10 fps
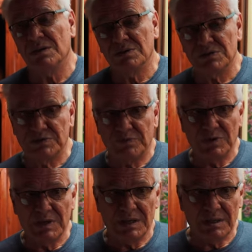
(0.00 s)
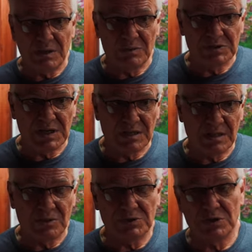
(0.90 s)
swoje
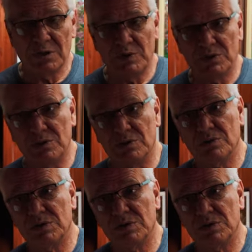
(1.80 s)
nauczenie, to się robi to, to